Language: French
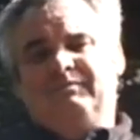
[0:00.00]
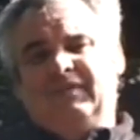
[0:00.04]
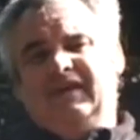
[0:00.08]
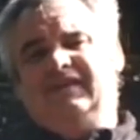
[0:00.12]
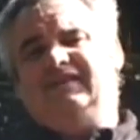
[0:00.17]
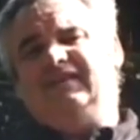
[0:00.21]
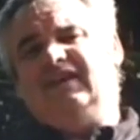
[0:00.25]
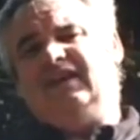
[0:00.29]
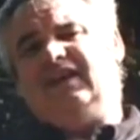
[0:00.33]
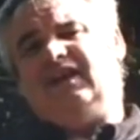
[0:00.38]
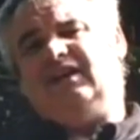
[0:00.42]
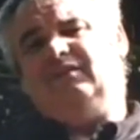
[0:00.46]

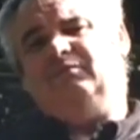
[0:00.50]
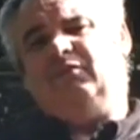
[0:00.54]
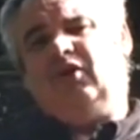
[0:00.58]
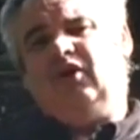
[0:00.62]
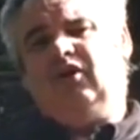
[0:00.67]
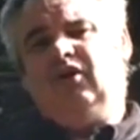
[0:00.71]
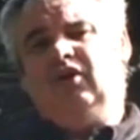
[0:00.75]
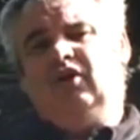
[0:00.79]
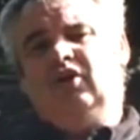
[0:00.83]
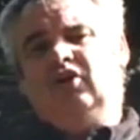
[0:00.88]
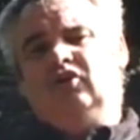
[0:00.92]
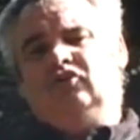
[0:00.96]
mais
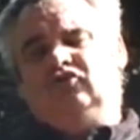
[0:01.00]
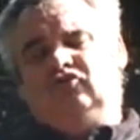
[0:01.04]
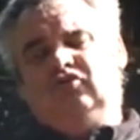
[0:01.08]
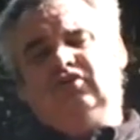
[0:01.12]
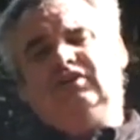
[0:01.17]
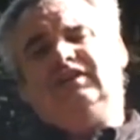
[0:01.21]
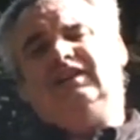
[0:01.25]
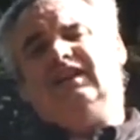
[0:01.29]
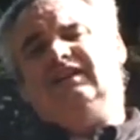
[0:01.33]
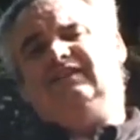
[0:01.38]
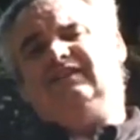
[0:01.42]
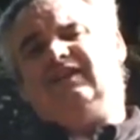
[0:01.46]
également
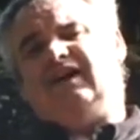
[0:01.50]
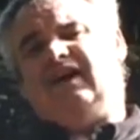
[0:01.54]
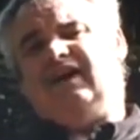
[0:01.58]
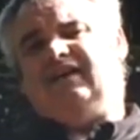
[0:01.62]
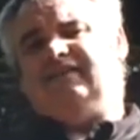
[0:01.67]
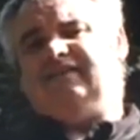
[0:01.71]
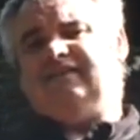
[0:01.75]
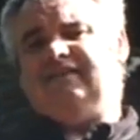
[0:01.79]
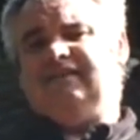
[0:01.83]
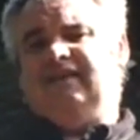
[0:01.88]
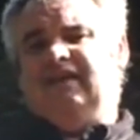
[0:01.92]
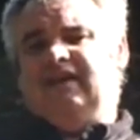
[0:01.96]
toutes les
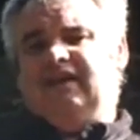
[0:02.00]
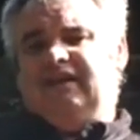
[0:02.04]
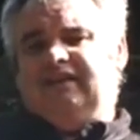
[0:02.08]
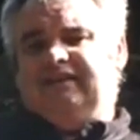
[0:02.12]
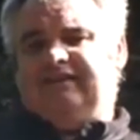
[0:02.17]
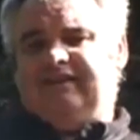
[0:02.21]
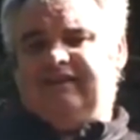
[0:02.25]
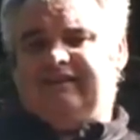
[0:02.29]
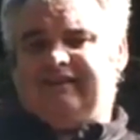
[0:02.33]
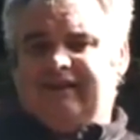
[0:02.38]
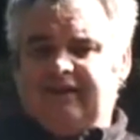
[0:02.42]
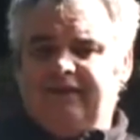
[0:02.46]
traces
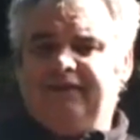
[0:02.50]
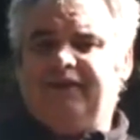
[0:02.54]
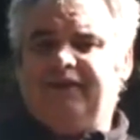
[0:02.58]
des